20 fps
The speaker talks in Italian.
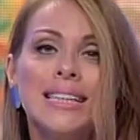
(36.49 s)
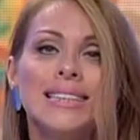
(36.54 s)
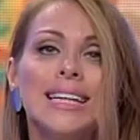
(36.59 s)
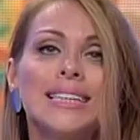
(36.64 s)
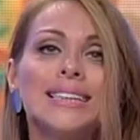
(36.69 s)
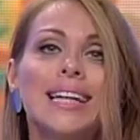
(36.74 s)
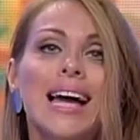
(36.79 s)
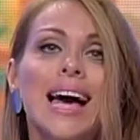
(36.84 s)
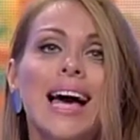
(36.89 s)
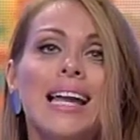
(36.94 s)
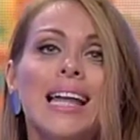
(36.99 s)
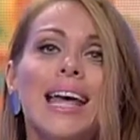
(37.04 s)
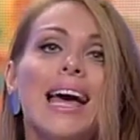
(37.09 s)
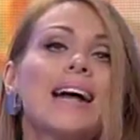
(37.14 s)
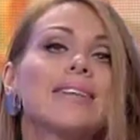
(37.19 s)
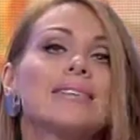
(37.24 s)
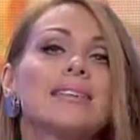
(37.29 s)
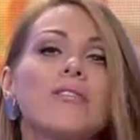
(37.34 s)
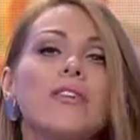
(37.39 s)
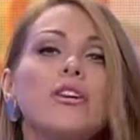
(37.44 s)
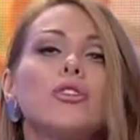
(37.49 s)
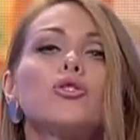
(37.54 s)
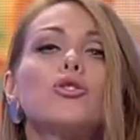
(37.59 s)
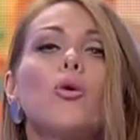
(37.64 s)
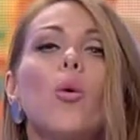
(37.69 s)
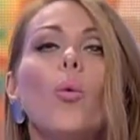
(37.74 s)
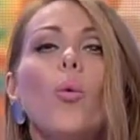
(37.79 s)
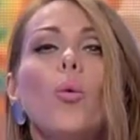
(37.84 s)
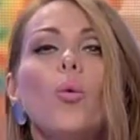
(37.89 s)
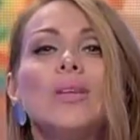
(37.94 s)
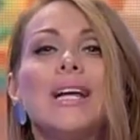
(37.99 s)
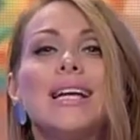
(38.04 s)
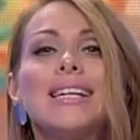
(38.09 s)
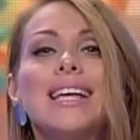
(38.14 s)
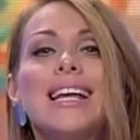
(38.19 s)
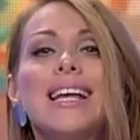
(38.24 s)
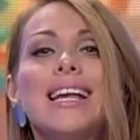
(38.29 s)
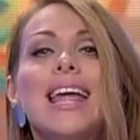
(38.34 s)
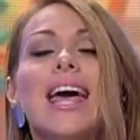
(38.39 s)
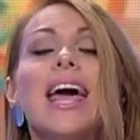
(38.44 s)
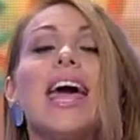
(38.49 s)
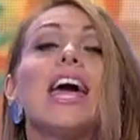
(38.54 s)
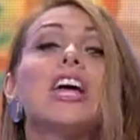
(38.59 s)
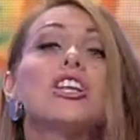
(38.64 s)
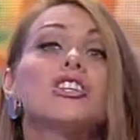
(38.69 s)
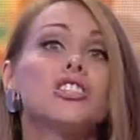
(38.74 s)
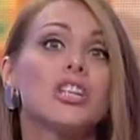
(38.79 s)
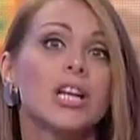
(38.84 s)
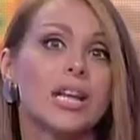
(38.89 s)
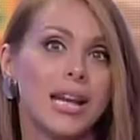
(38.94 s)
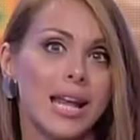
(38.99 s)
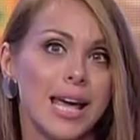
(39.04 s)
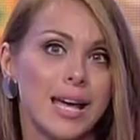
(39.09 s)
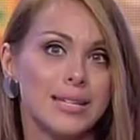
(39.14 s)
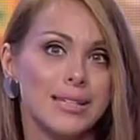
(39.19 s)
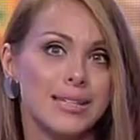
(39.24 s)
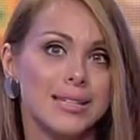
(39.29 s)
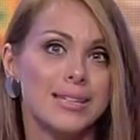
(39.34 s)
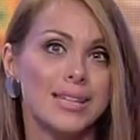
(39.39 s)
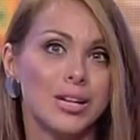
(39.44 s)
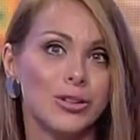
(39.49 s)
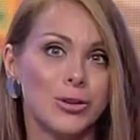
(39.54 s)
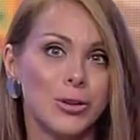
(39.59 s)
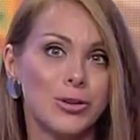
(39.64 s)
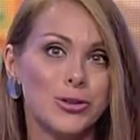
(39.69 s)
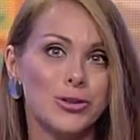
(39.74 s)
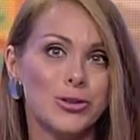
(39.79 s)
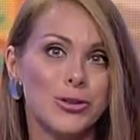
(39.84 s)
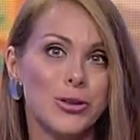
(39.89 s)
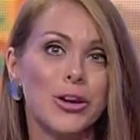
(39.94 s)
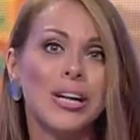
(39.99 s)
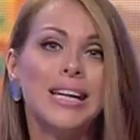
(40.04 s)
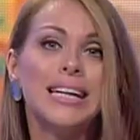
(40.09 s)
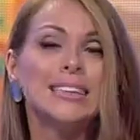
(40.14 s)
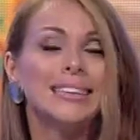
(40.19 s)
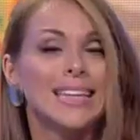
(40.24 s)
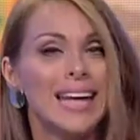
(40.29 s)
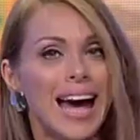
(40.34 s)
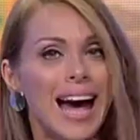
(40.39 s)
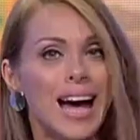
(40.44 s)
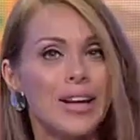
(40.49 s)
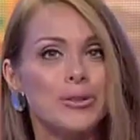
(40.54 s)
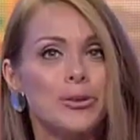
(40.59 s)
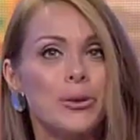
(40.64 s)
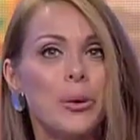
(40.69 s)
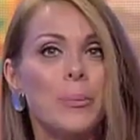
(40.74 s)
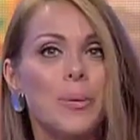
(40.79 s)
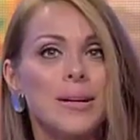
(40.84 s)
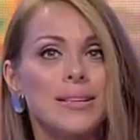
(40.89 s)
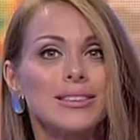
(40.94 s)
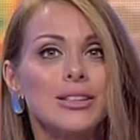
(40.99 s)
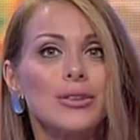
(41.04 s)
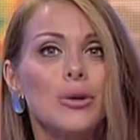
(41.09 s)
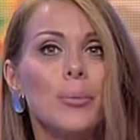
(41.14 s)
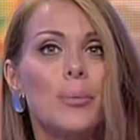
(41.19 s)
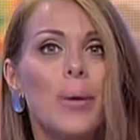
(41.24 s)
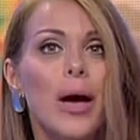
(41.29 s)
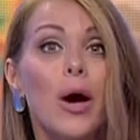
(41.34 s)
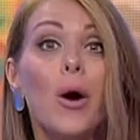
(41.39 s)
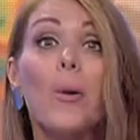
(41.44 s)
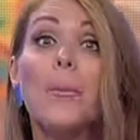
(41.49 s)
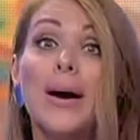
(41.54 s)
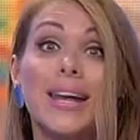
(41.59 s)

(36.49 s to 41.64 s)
teatrale attraverso una delle eccellenze del nostro teatro partenopeo,